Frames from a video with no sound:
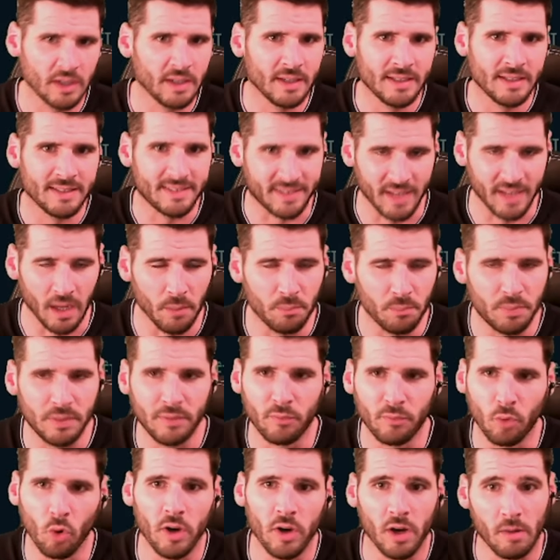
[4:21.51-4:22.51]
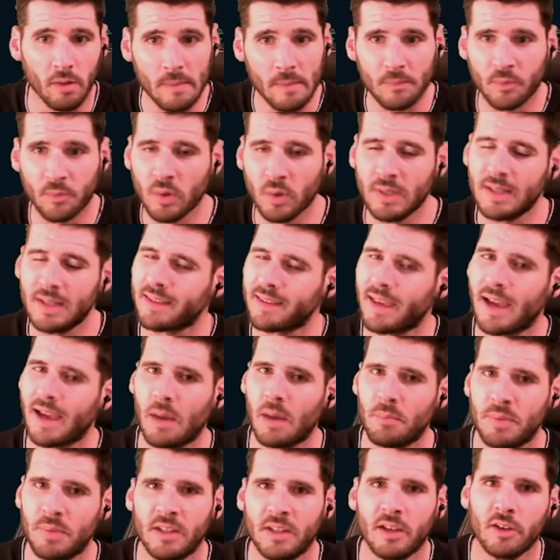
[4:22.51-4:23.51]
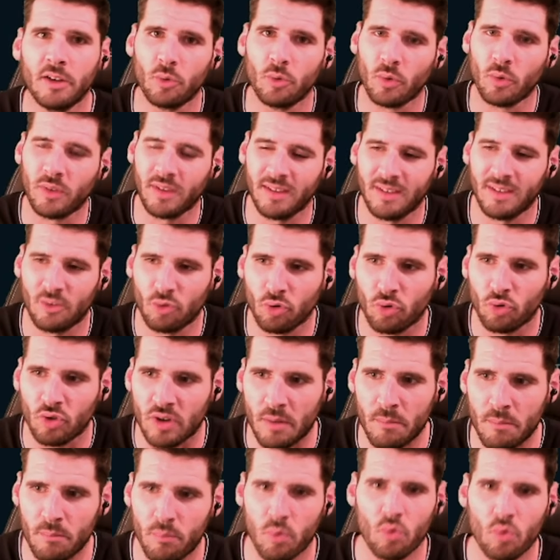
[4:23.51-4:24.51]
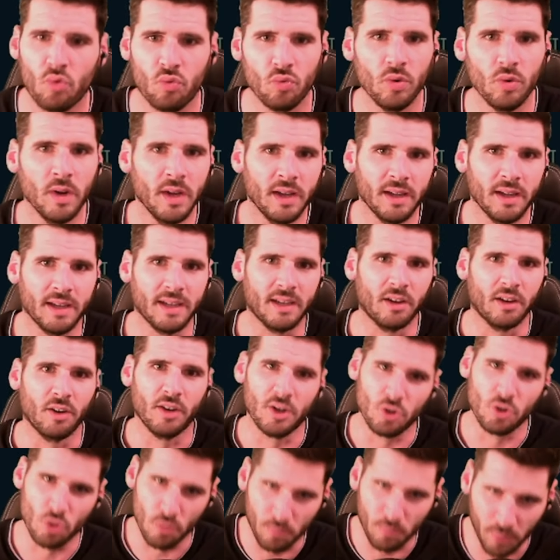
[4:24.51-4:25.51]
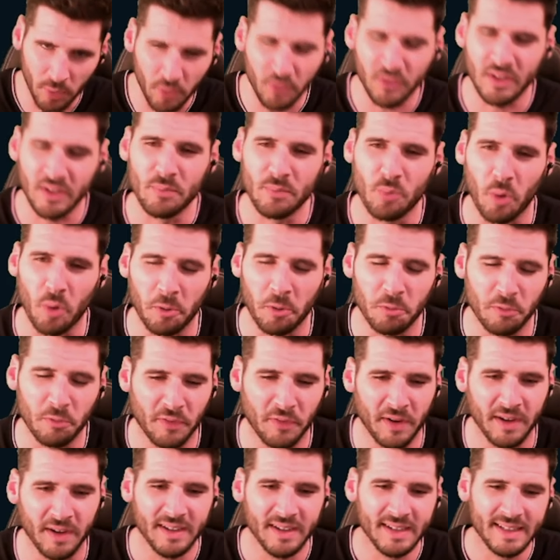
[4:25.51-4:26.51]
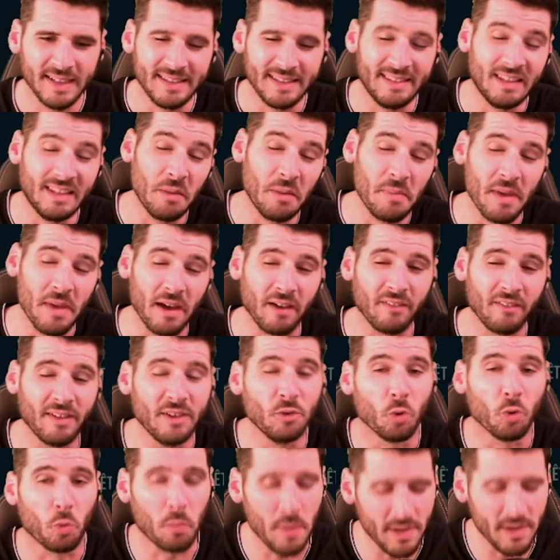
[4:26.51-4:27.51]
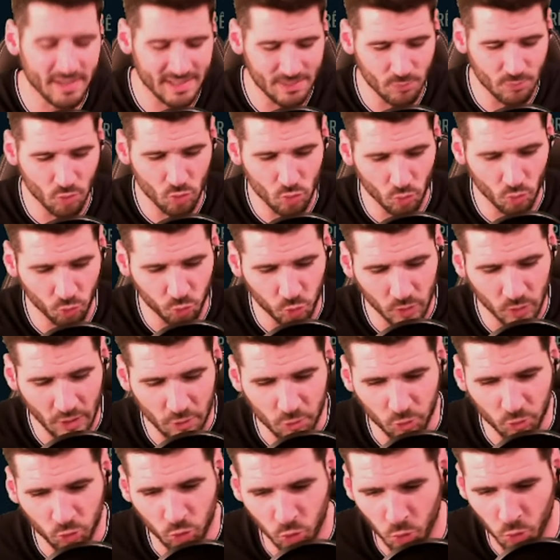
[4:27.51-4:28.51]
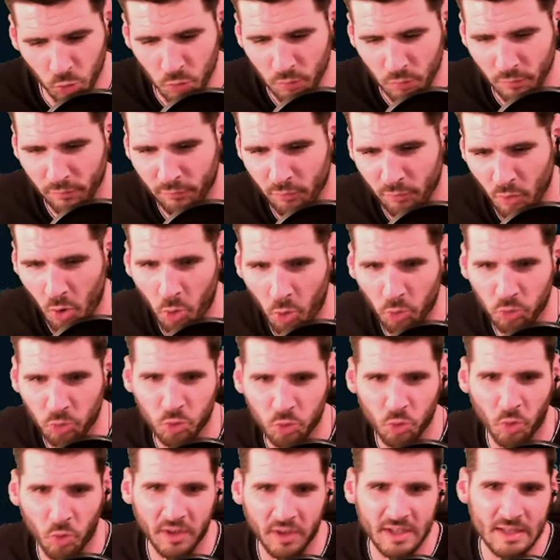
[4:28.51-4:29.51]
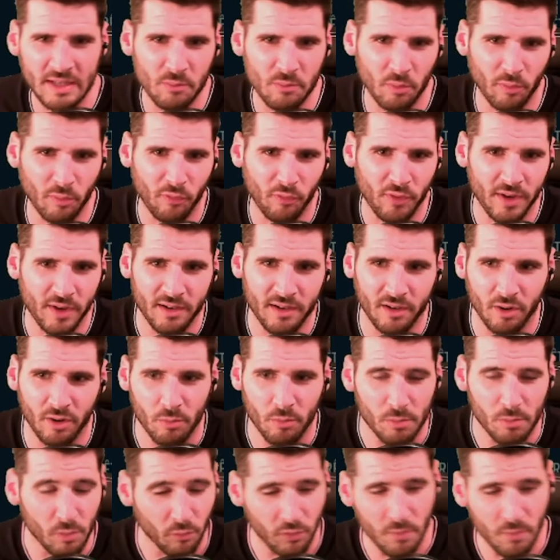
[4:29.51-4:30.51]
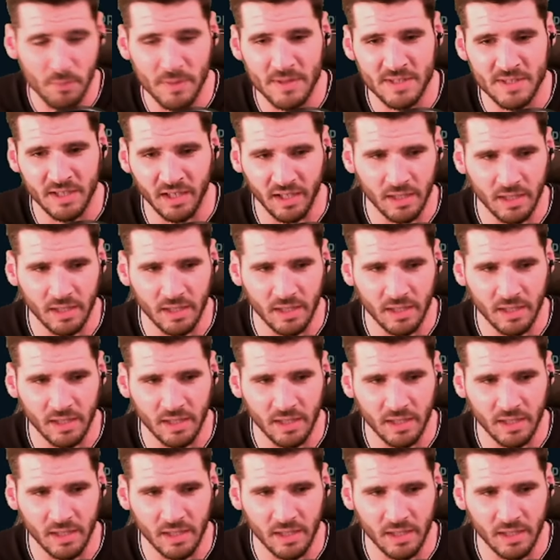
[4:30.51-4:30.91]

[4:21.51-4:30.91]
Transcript: C'est un pivot et en même temps, il est très rapide. Donc, ça, c'est quelque chose que j'aime beaucoup et, euh, je pense qu'il pourra nous faire des merveilles. Donc, merci beaucoup en tout cas de tous vos retours. Ils m'ont fait, euh, fait plaisir.